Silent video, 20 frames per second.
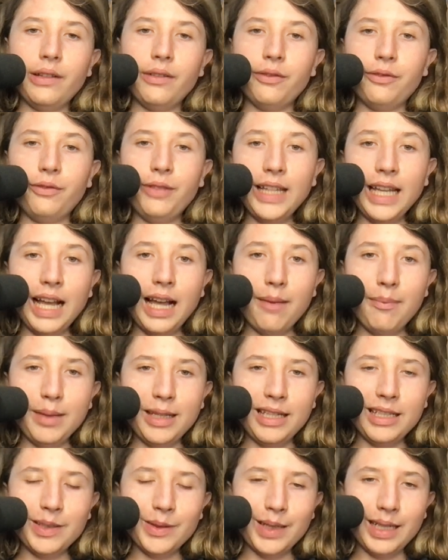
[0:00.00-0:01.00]
Wir haben
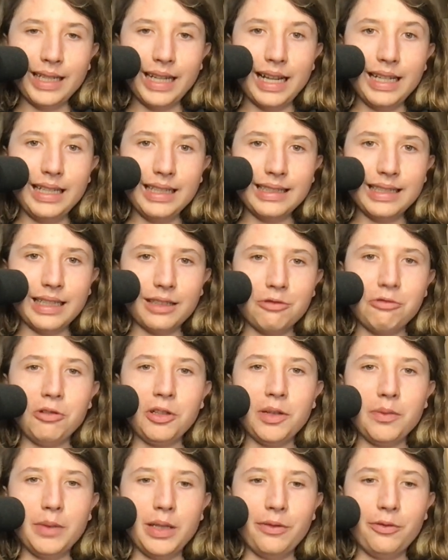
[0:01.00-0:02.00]
mit diesem Kanal hier seit
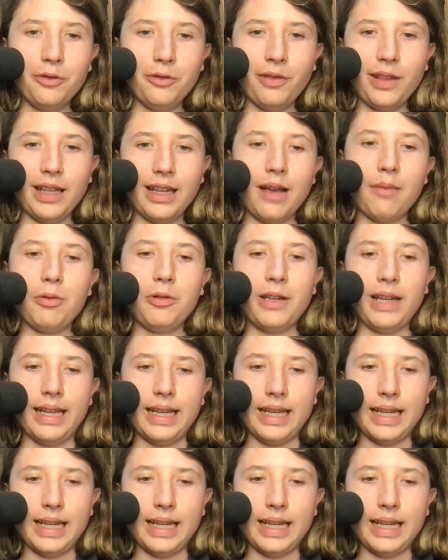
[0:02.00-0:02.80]
kurzem die 50 Abonnenten